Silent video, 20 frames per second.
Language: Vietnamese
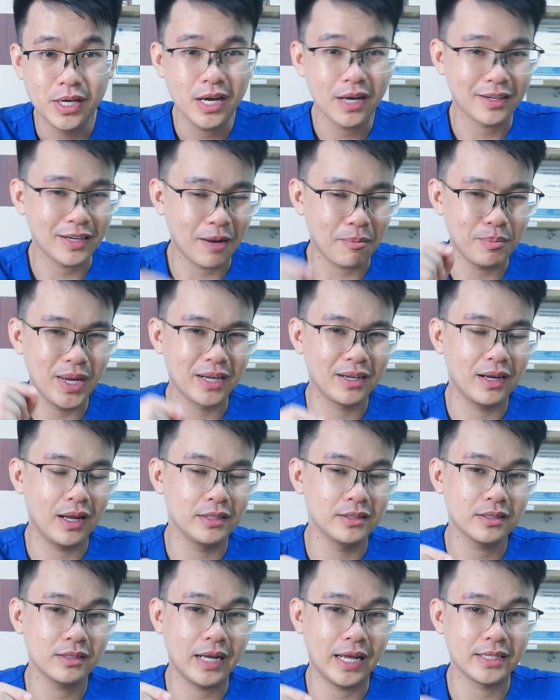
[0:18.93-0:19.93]
Đặc biệt là
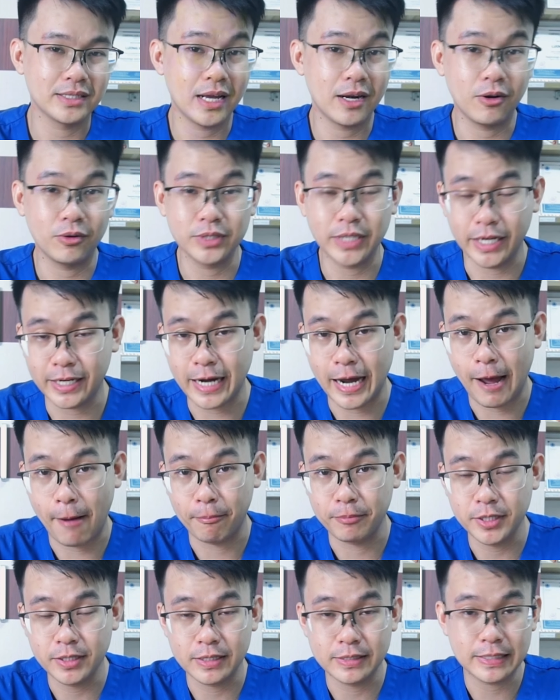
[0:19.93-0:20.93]
những làn da nào nhạy
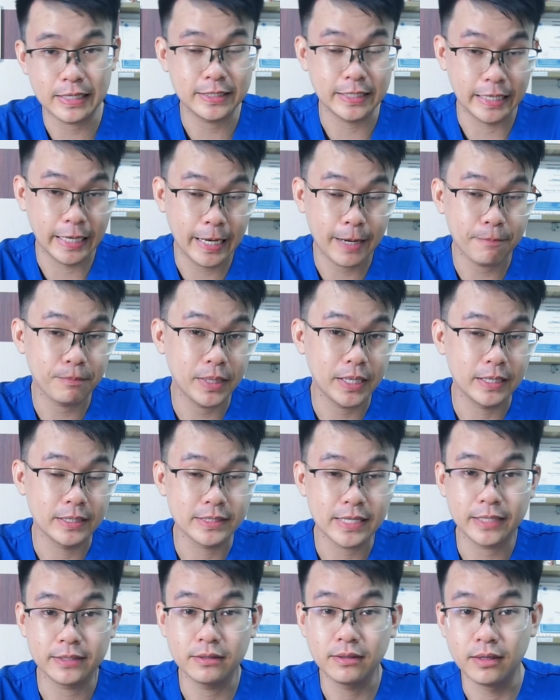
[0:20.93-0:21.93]
cảm như là da trẻ em hay là
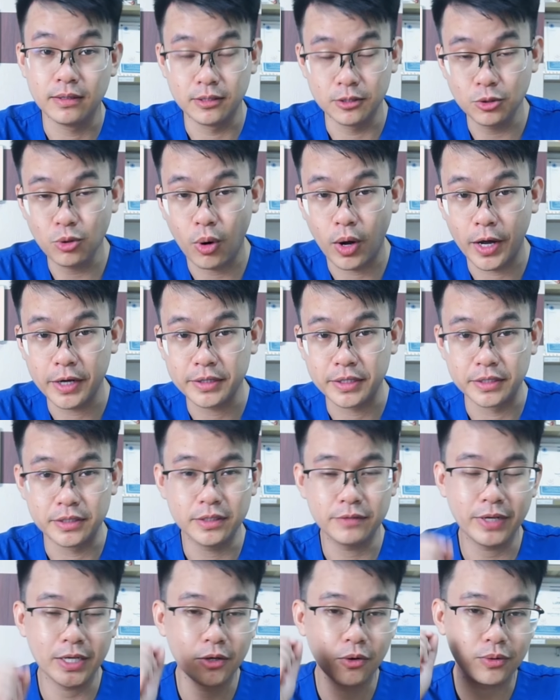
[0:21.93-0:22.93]
da những người lớn tuổi thì
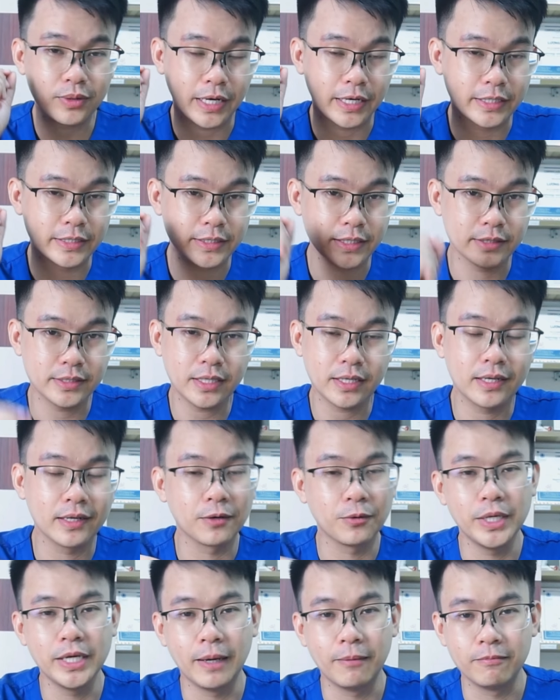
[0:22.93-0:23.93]
những vết đốt này sẽ rất là
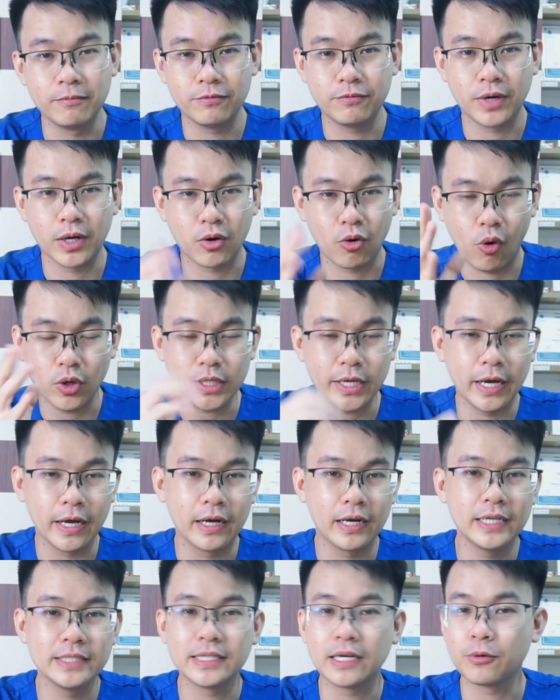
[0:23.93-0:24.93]
nguy hiểm và có thể
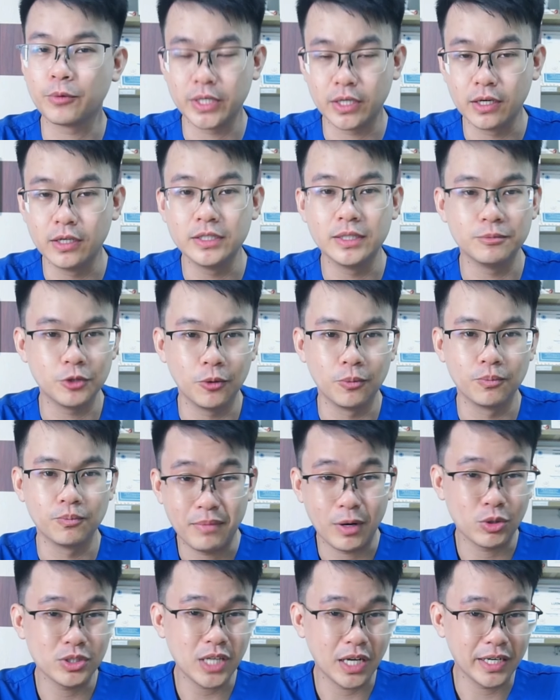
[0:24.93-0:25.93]
gây ra nguy cơ nhiễm trùng.
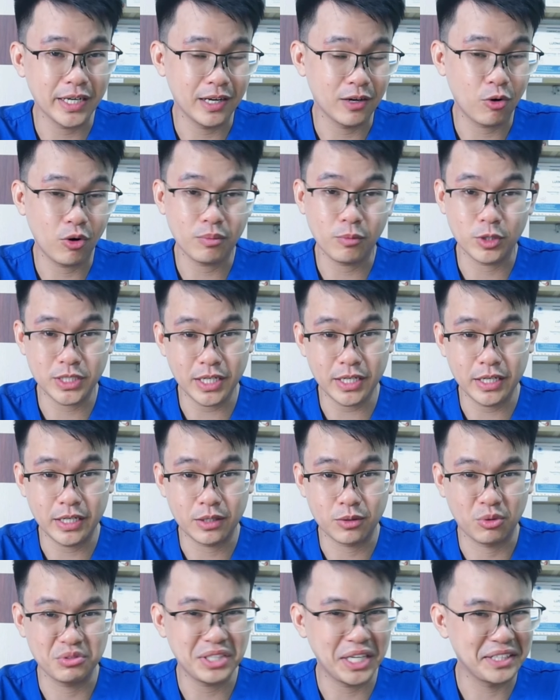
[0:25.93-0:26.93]
Mà con giận hay là con bọ chết ấy,
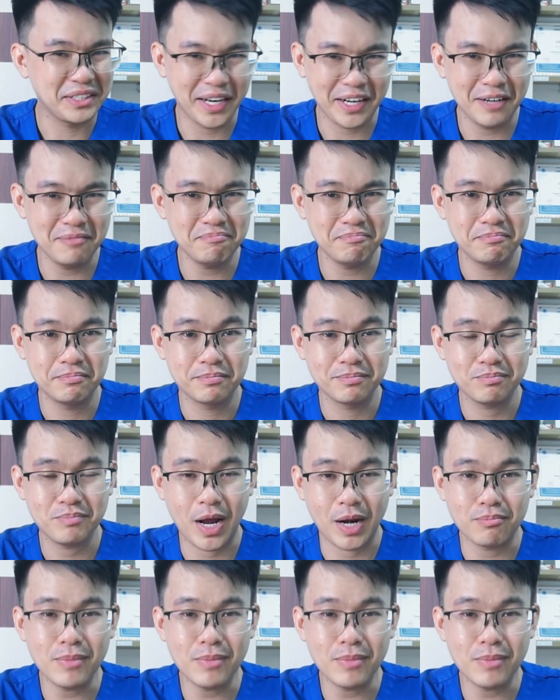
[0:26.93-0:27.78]
nó chạy nhanh lắm, bạn